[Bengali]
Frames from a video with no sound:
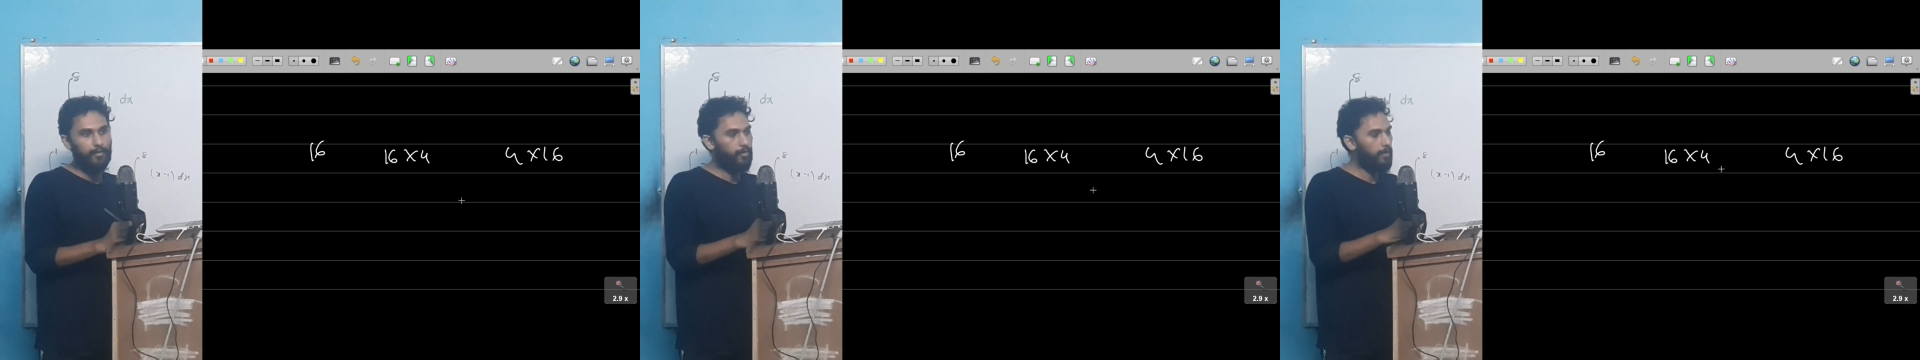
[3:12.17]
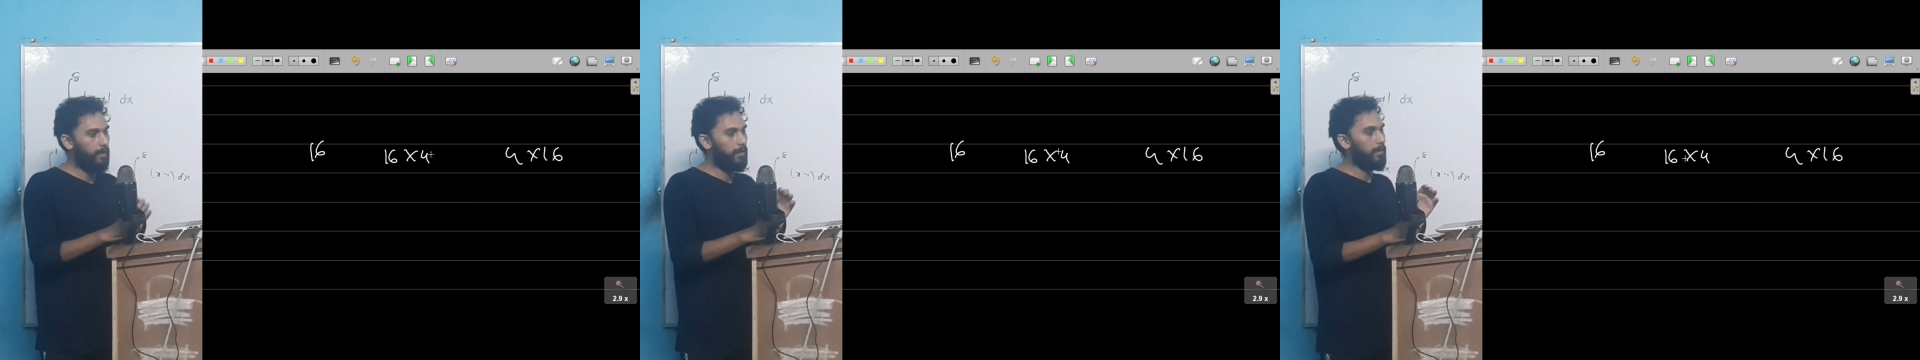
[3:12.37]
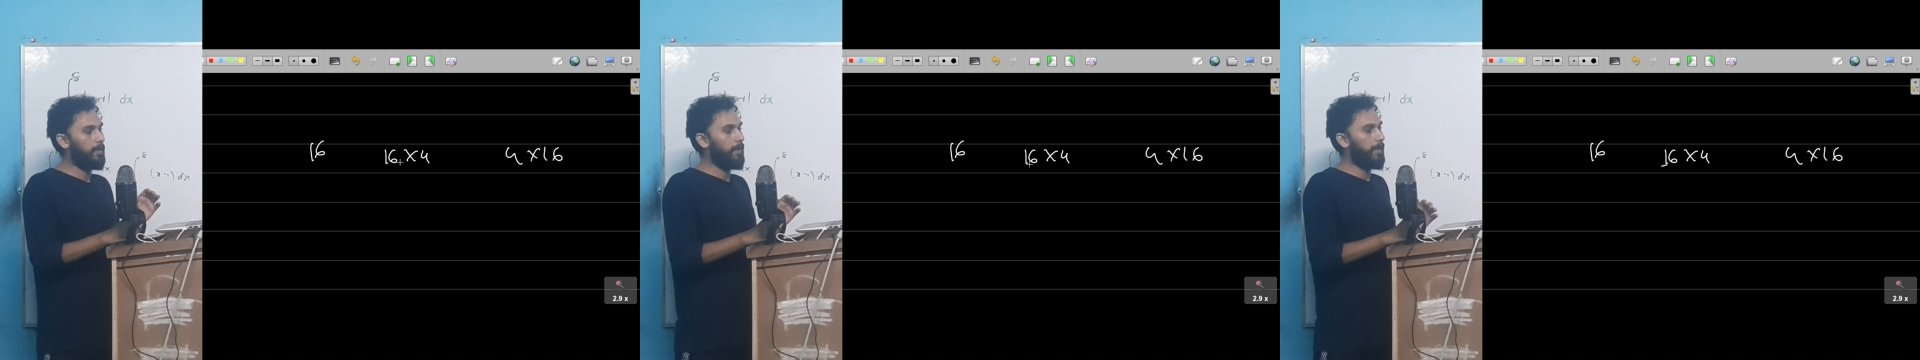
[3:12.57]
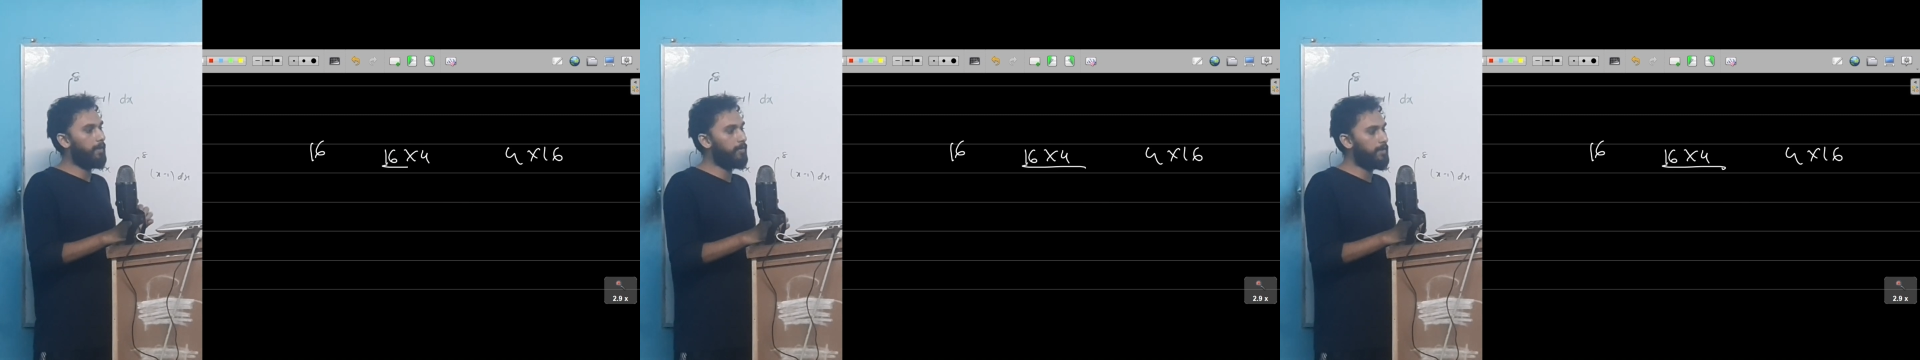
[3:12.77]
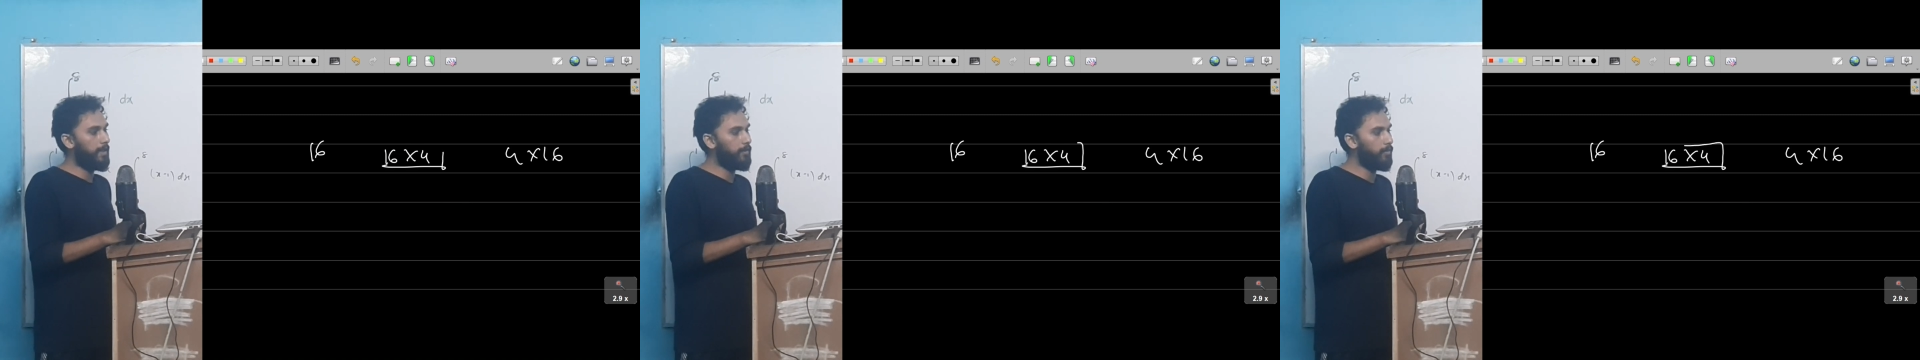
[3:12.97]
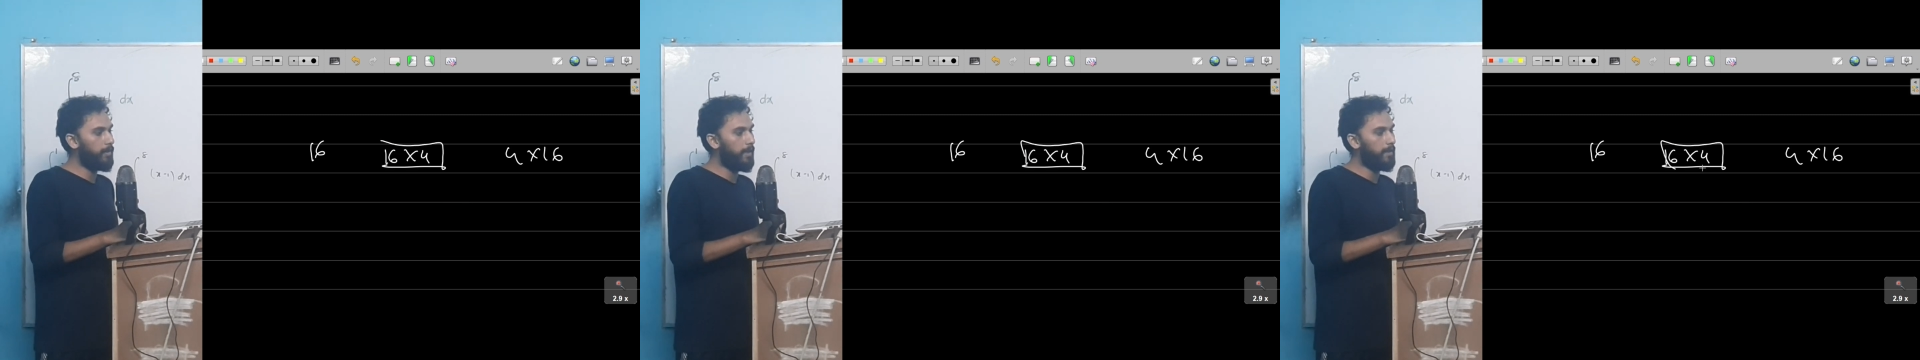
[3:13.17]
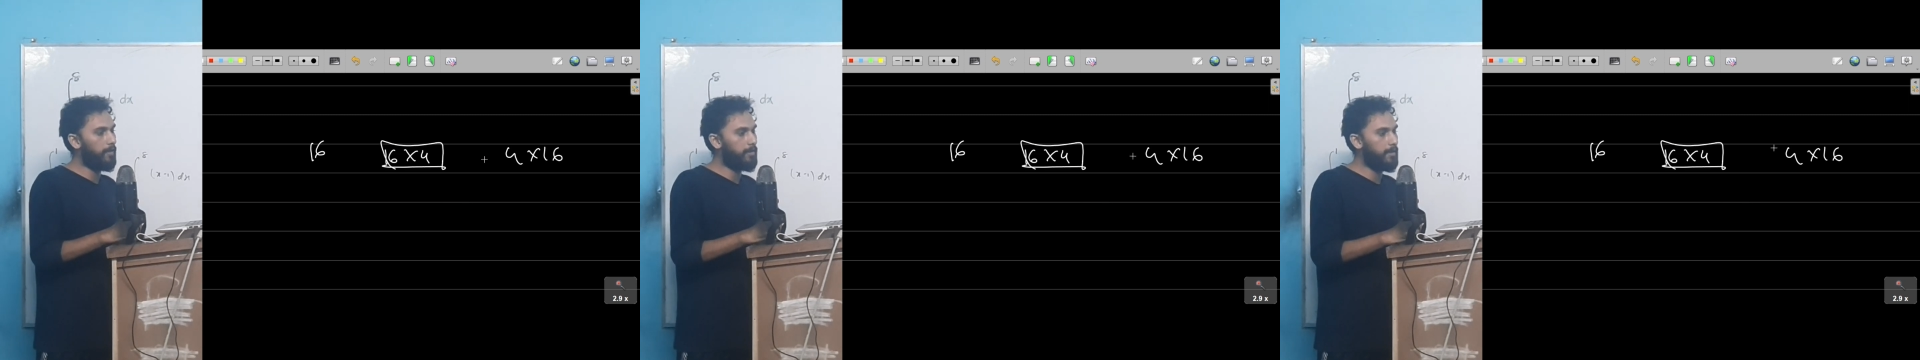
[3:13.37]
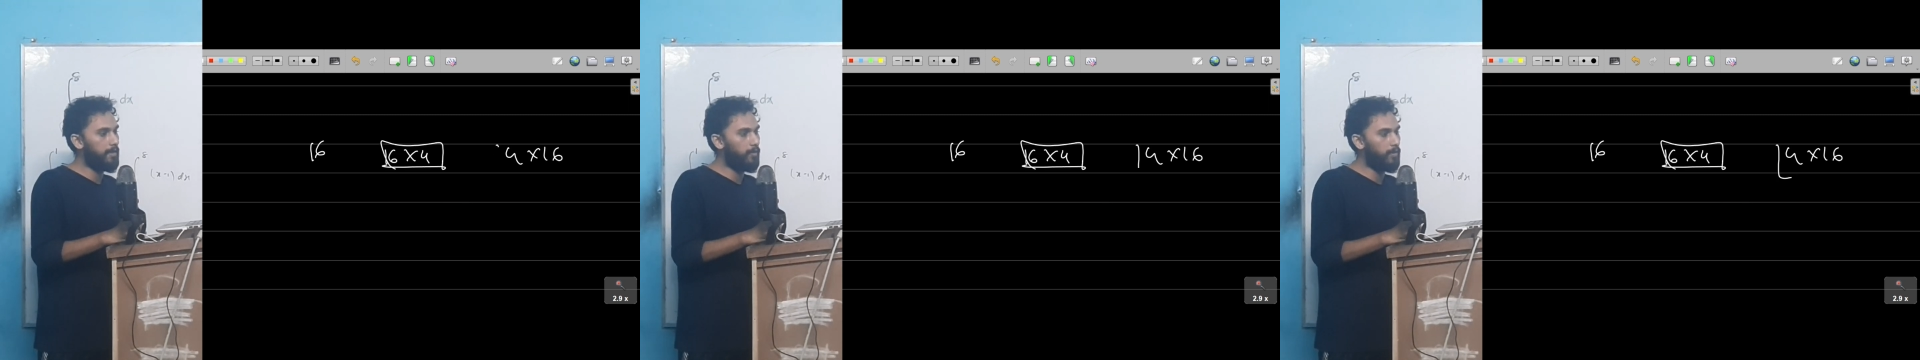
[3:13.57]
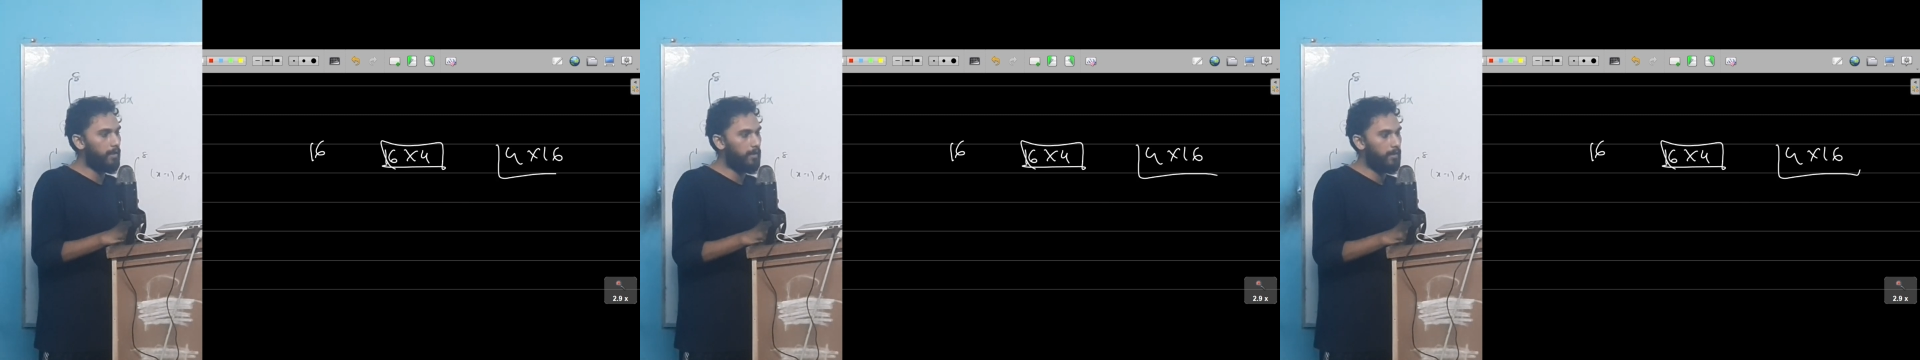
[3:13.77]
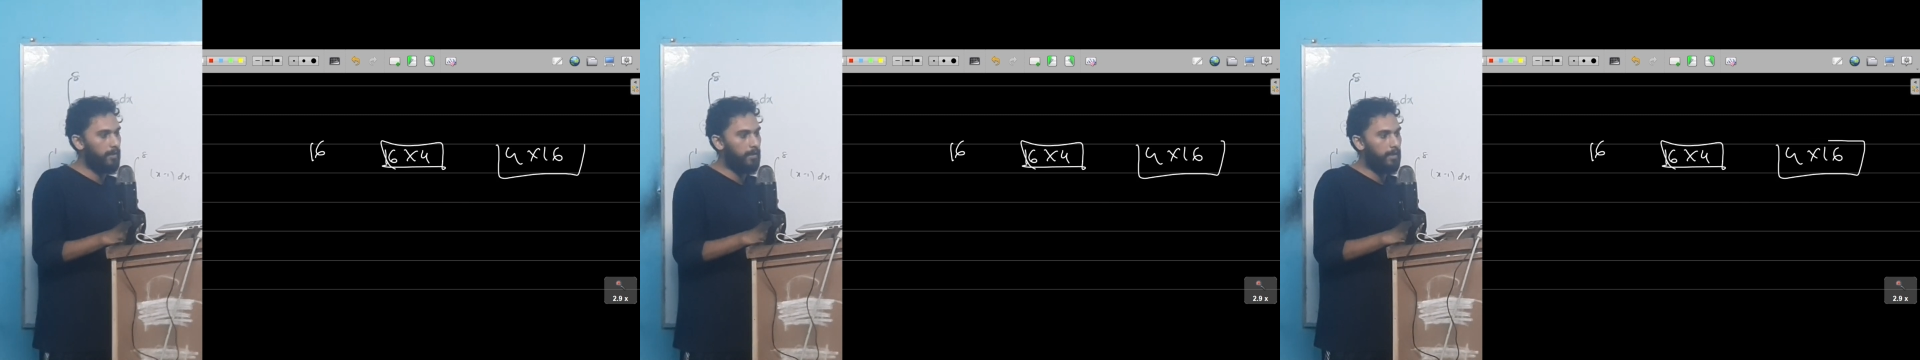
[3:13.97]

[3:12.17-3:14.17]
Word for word: সরি এটা হচ্ছে এনকোডার এটা হচ্ছে ডিকোডার